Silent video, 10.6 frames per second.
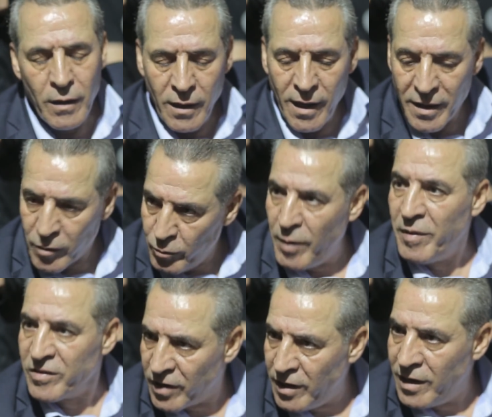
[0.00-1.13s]
الآن ربما
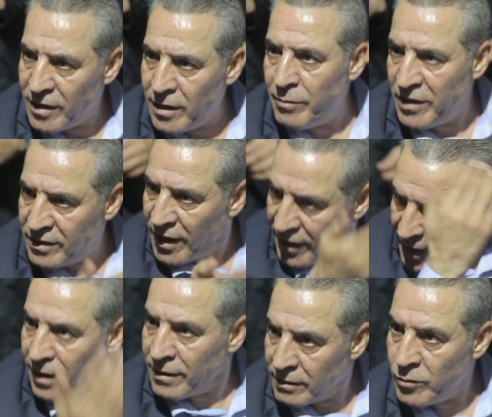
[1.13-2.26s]
إسرائيل لديها 100
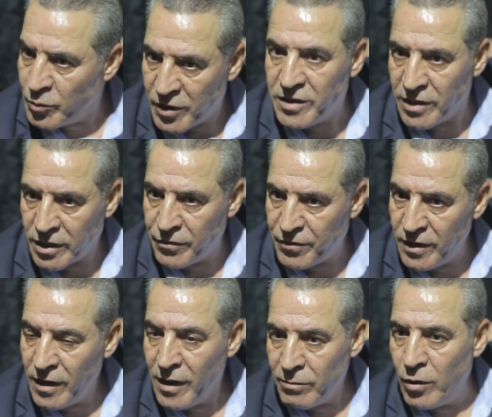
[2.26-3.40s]
ذريعة ممكن تحكي
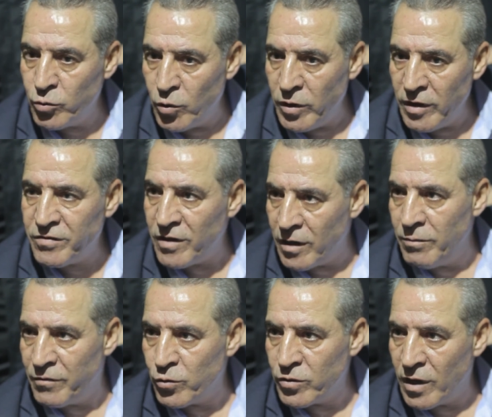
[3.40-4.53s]
في موضوع الحصار
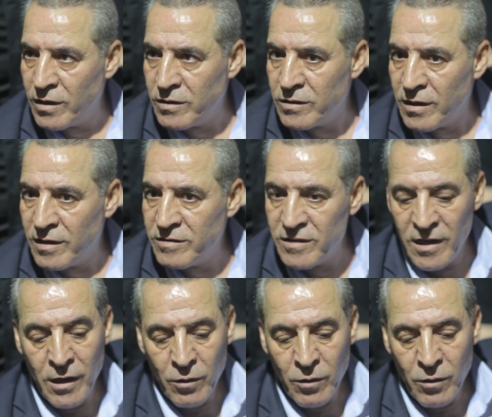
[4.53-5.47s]
المفروض على قطاع غزة